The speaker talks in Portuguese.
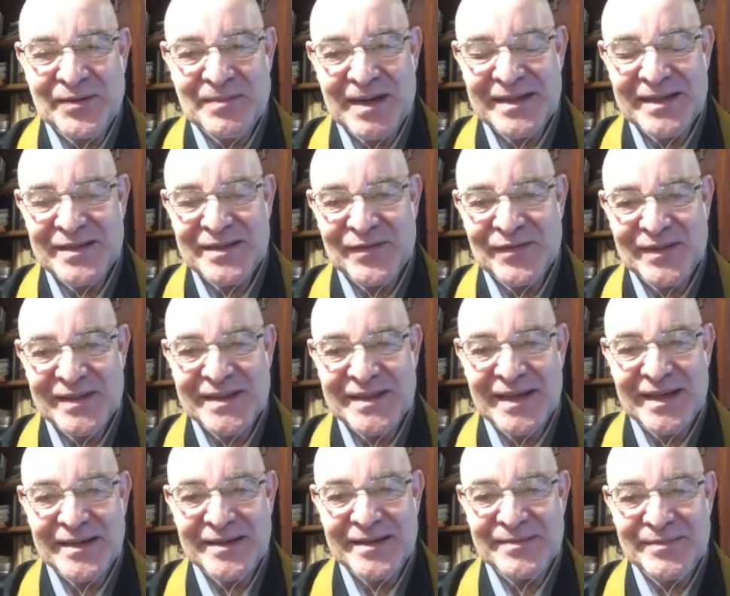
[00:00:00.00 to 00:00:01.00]
mais
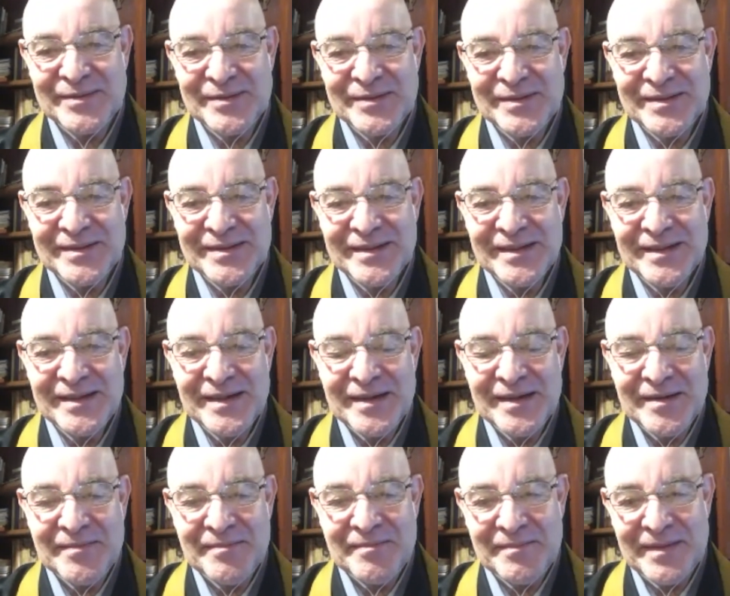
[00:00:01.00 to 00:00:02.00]
fizermos,
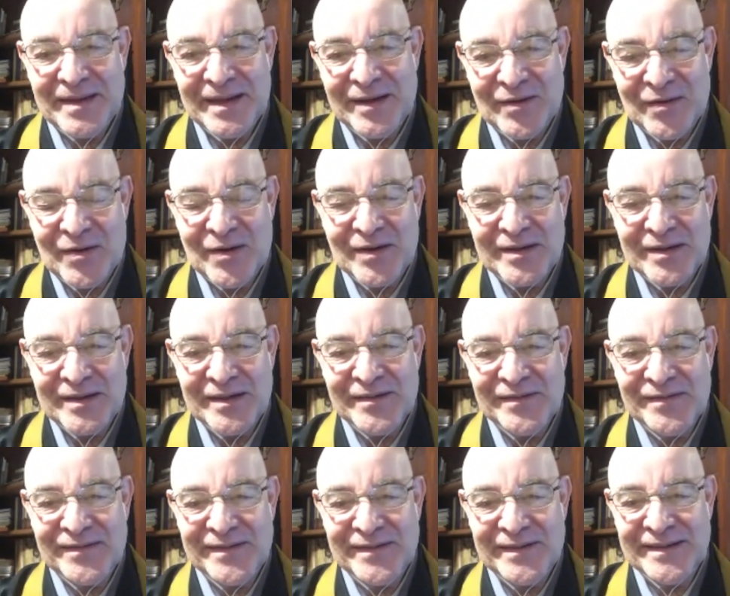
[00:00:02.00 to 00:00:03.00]
melhor ele
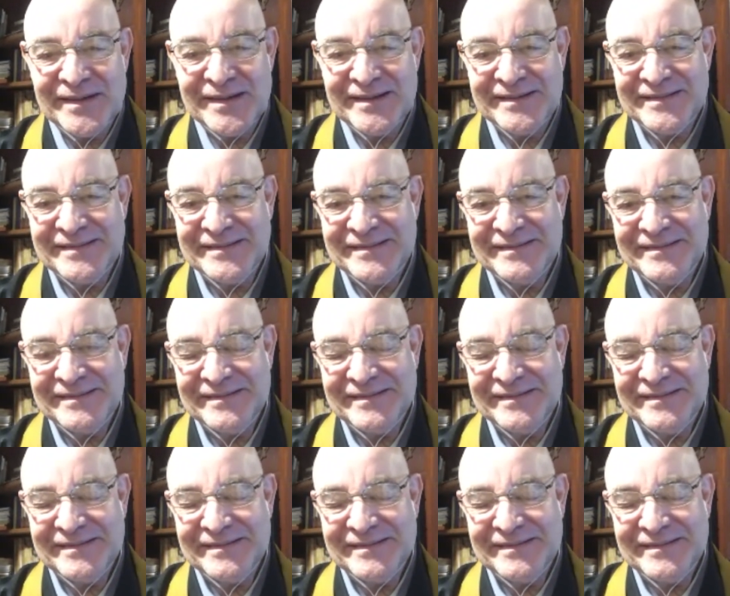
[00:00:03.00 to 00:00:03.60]
fica.